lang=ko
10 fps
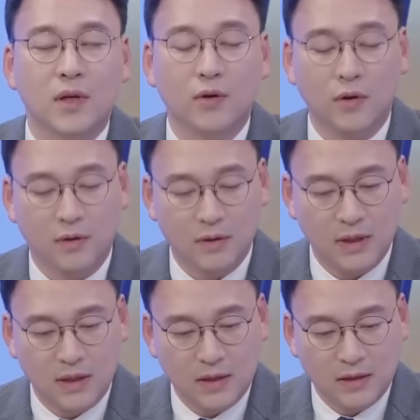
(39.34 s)

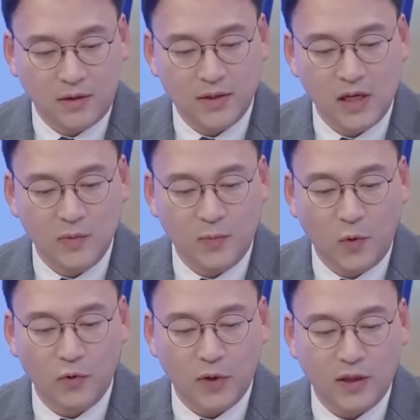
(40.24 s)
그리고 그것이 일부
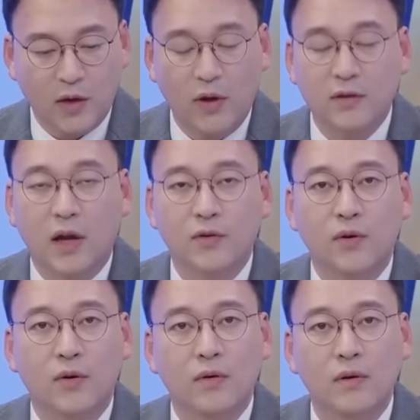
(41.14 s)
보도됐다고
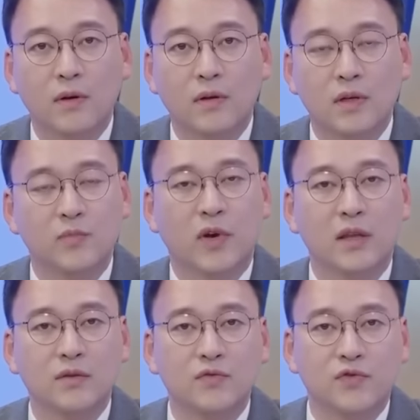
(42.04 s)
하더라도 그
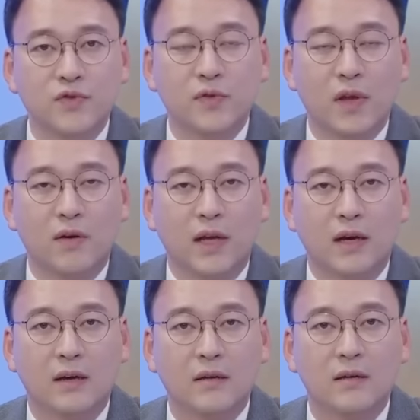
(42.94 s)
무게는
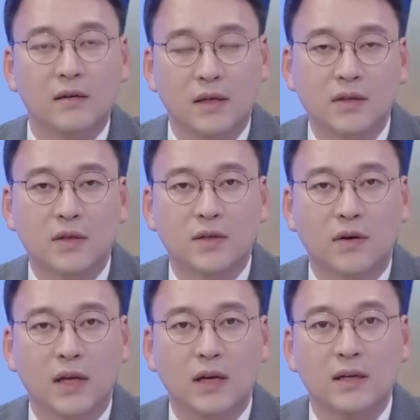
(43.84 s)
축소되거나
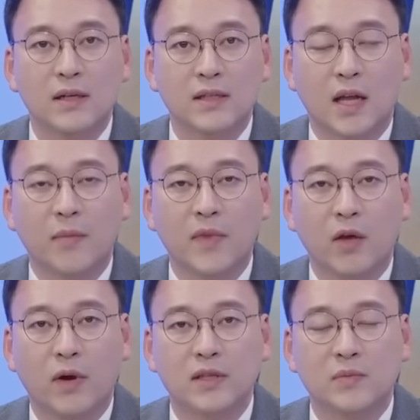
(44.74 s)
잊혀지거나
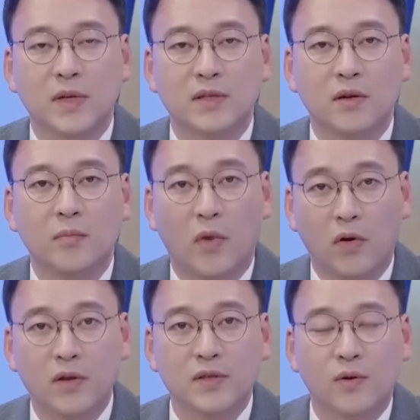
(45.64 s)
사람들의 관심에서
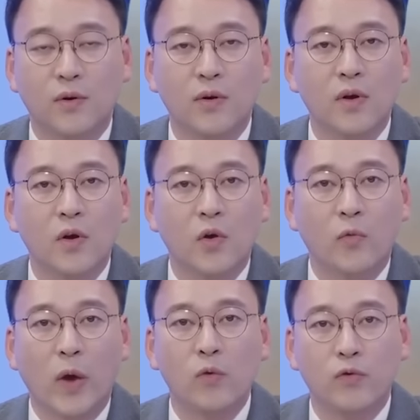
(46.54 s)
멀어지고
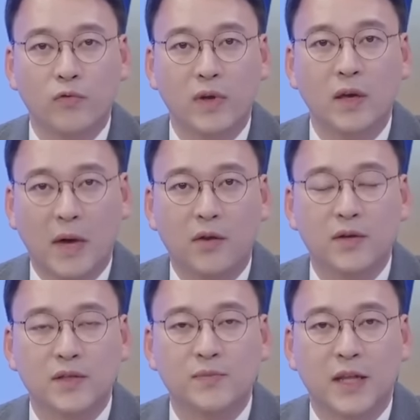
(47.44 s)
왜곡되기
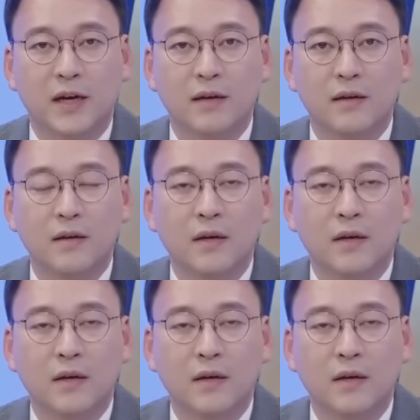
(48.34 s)
마련이었습니다.